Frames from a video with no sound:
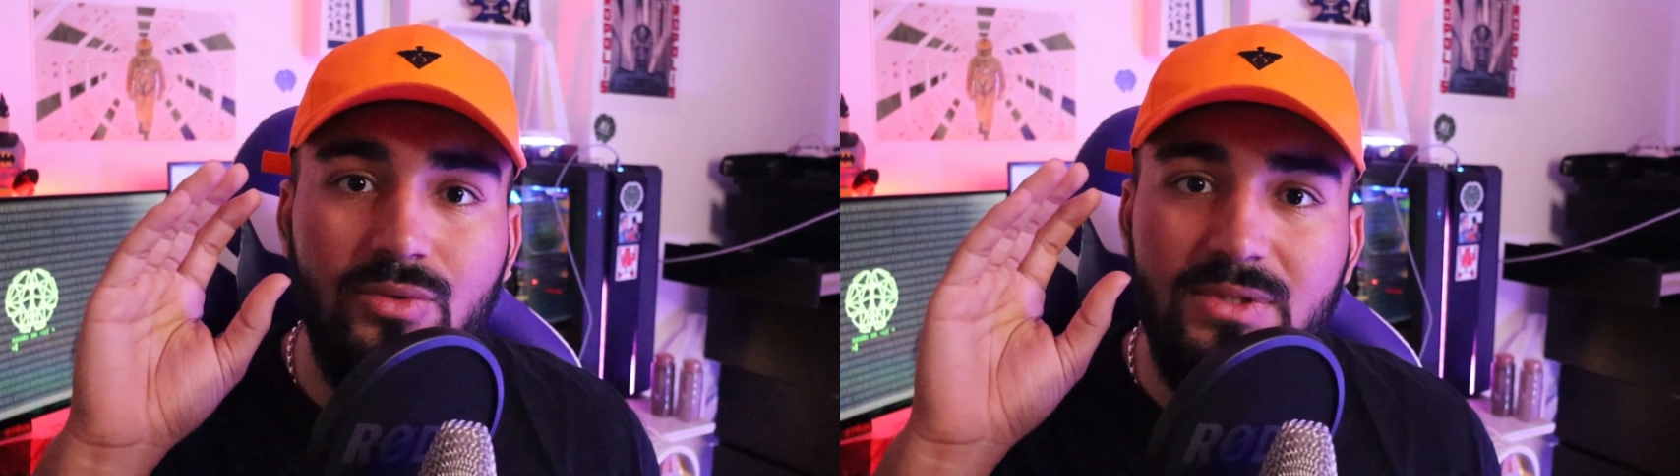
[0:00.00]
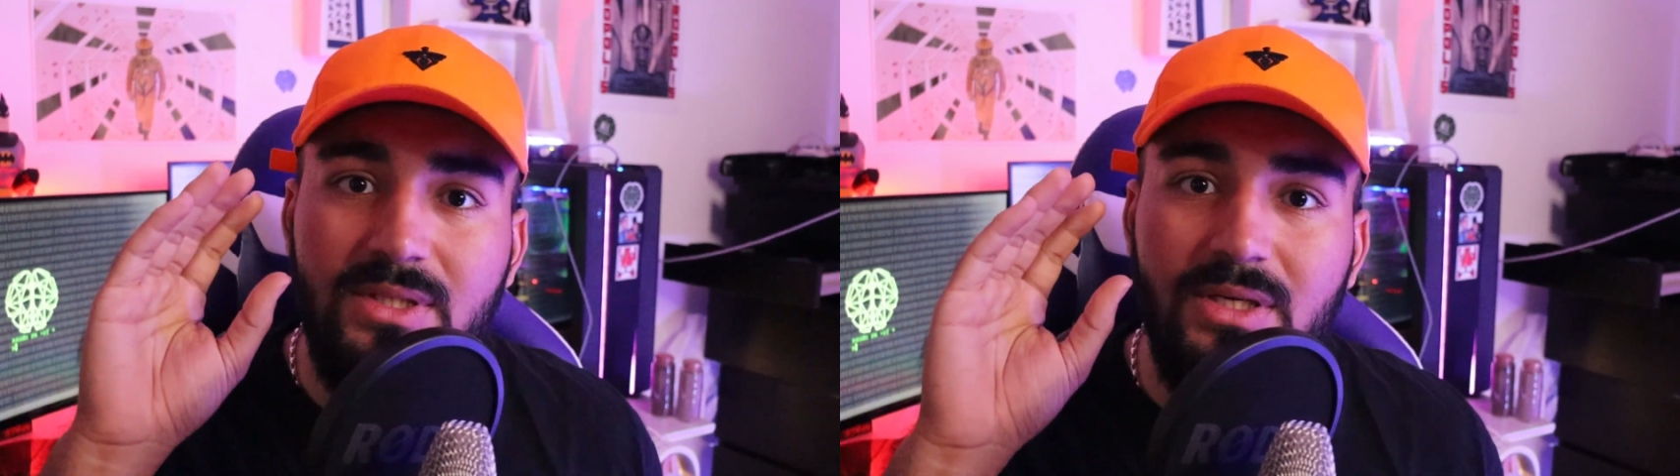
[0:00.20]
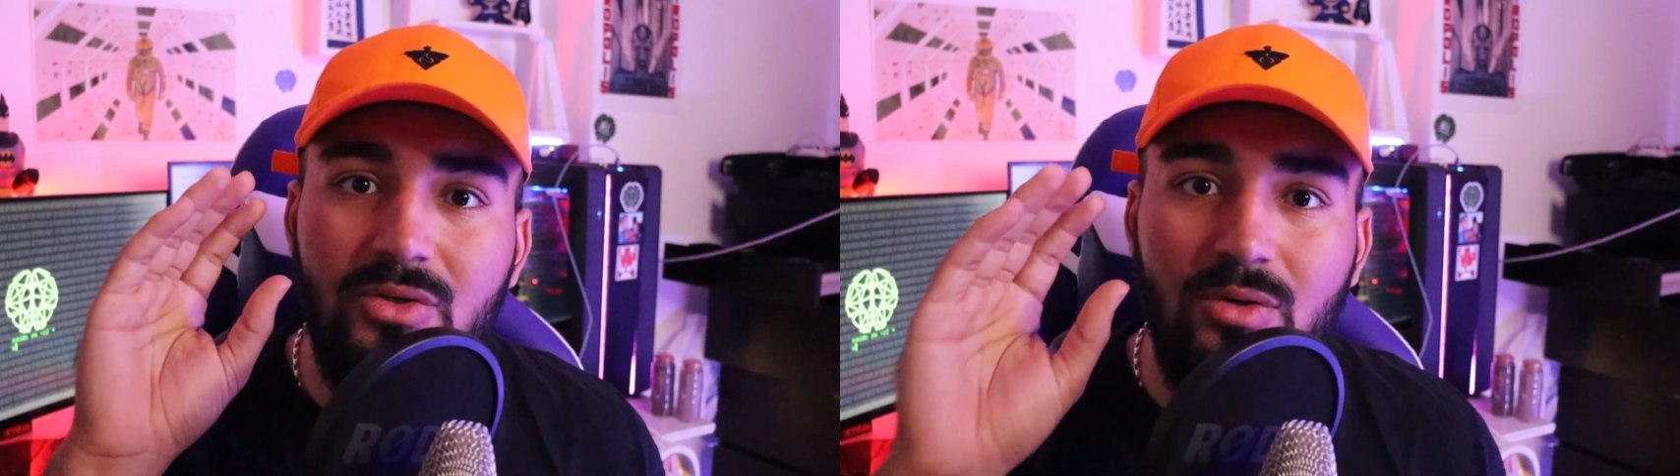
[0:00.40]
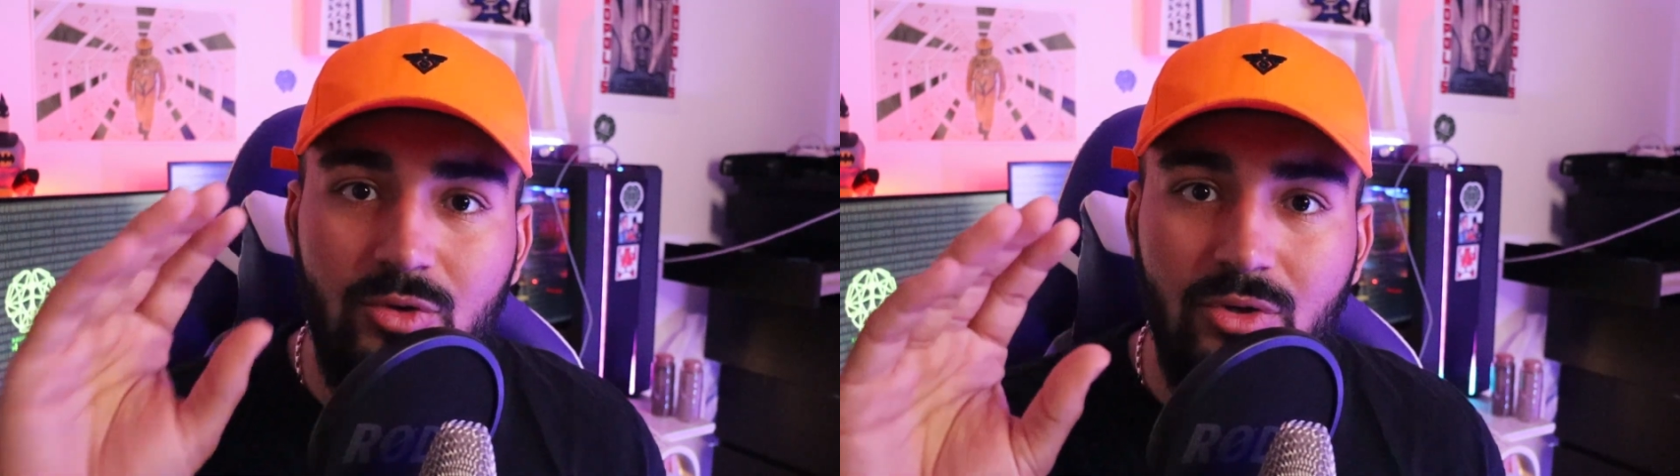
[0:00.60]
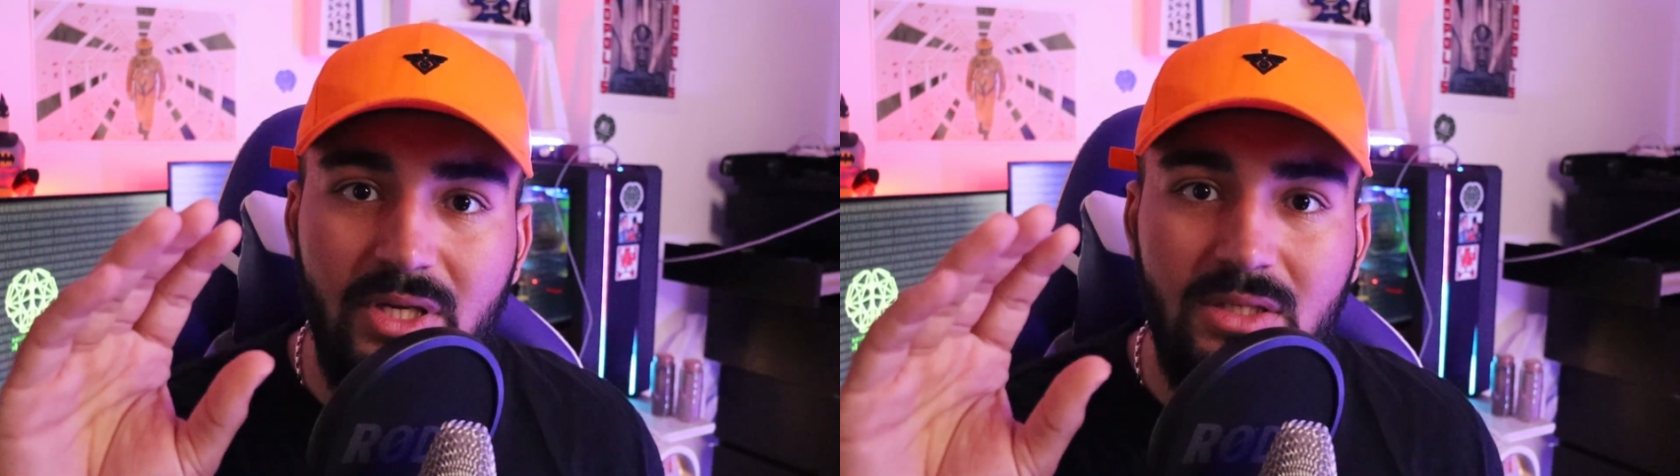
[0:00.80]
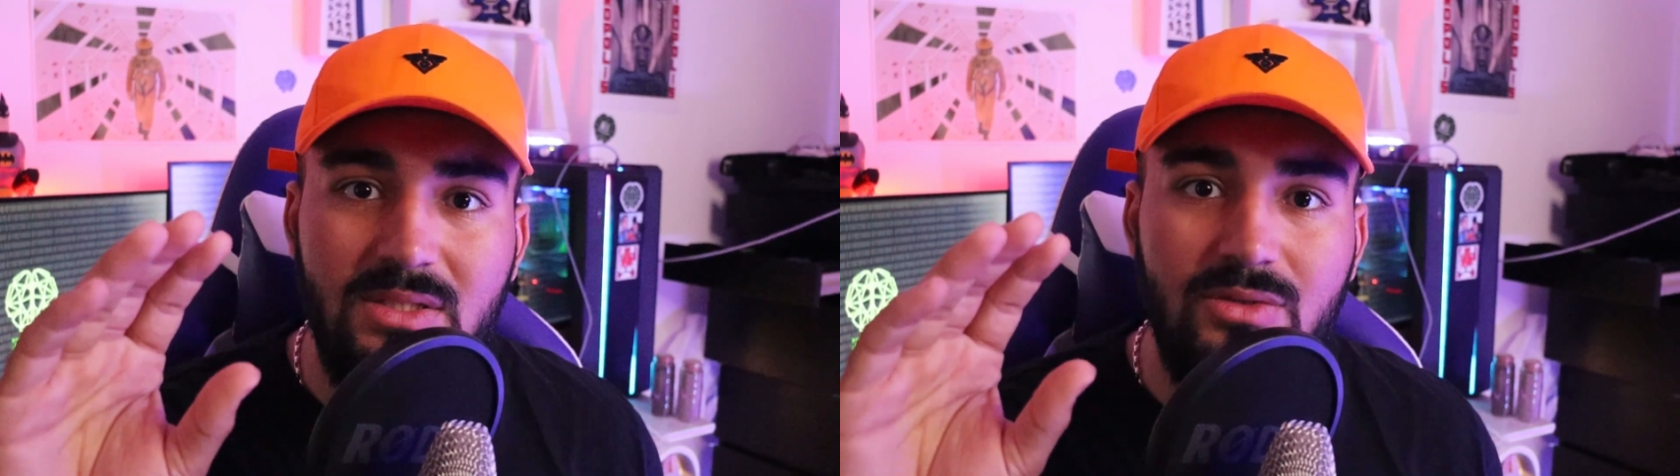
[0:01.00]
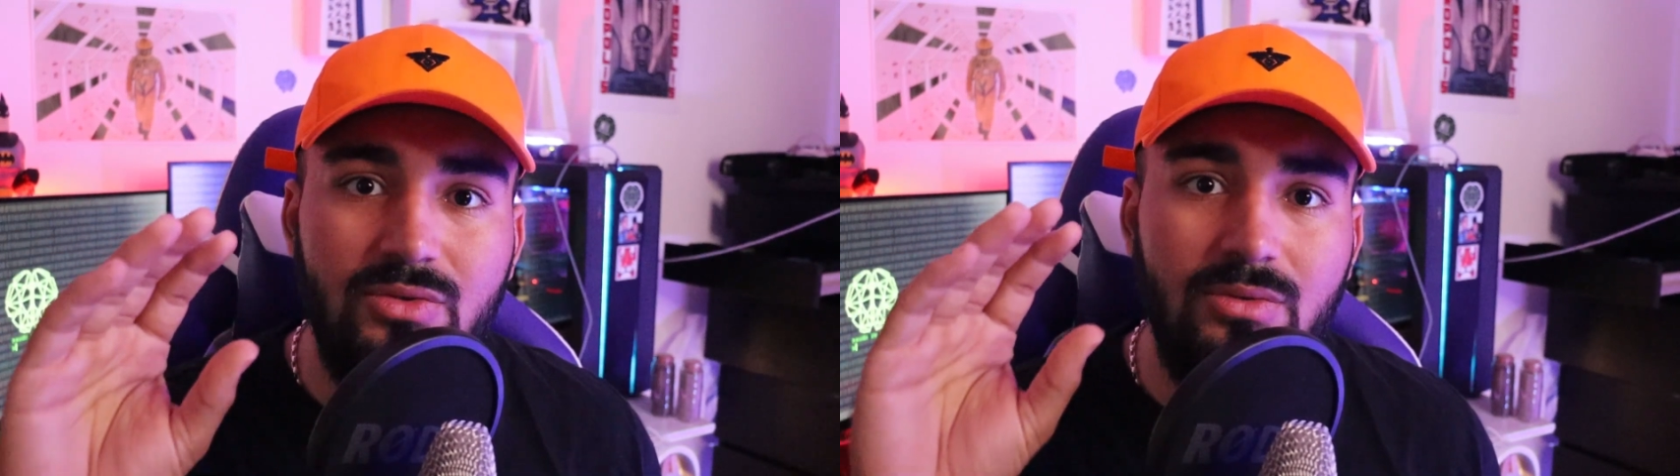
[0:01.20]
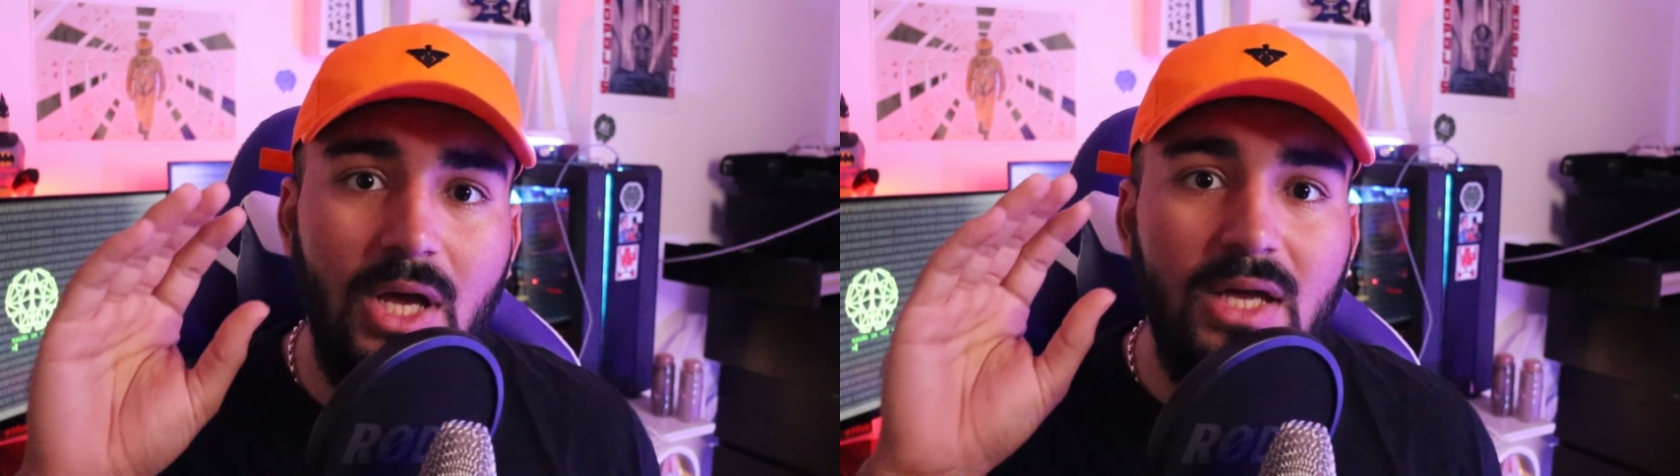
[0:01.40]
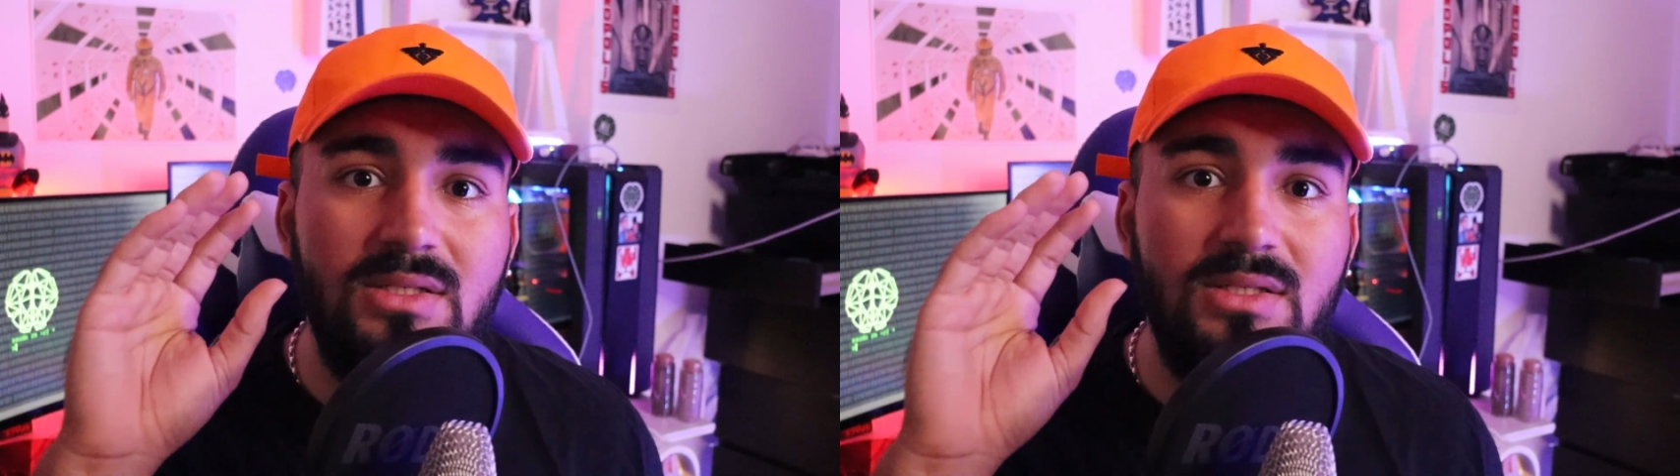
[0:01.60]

considérer comme une organisation.